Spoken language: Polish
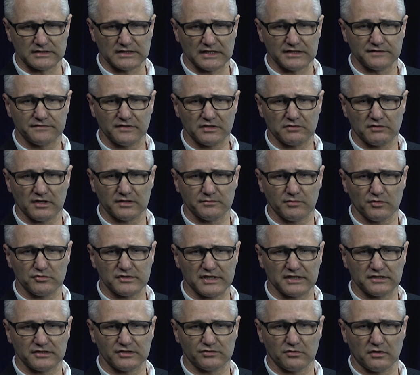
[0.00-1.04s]
Ten wykład był
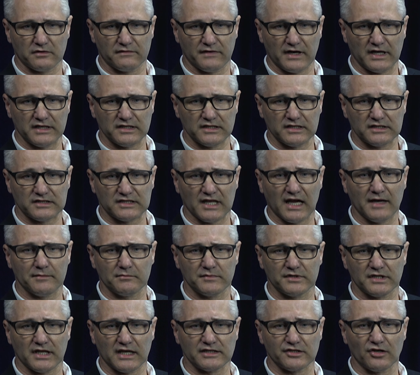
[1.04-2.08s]
zatytułowany
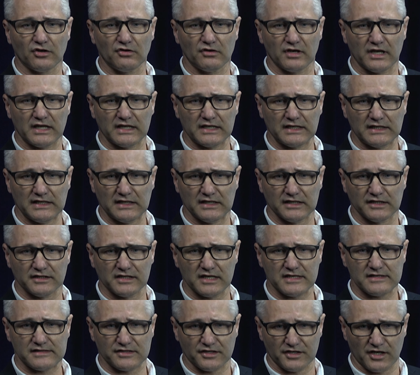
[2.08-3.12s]
Tam na dole
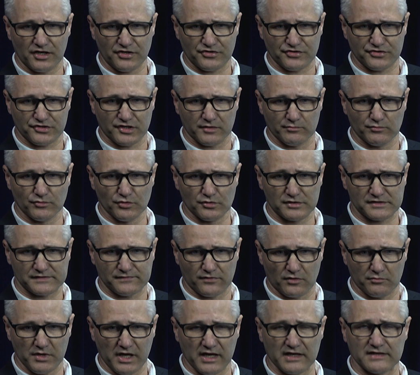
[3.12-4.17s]
jest jeszcze
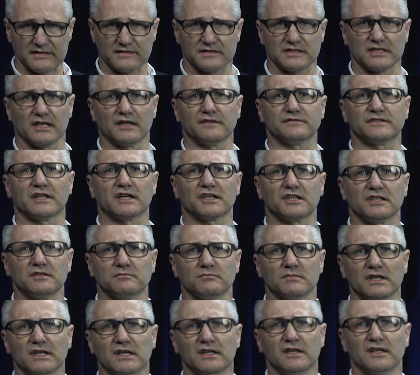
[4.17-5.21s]
mnóstwo miejsca w
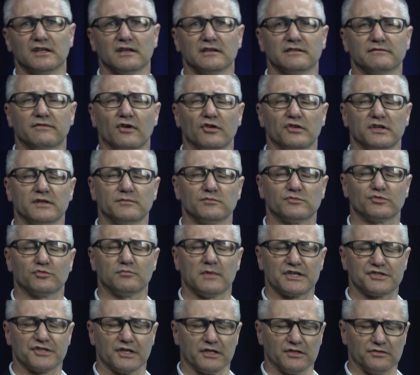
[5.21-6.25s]
takim wolnym
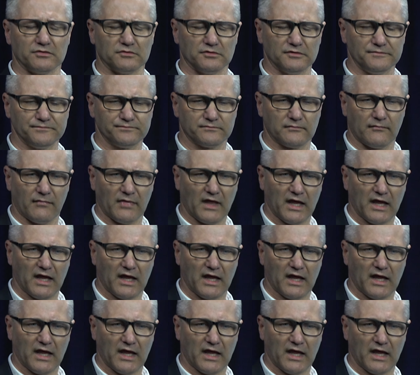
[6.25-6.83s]
tłumaczeniu.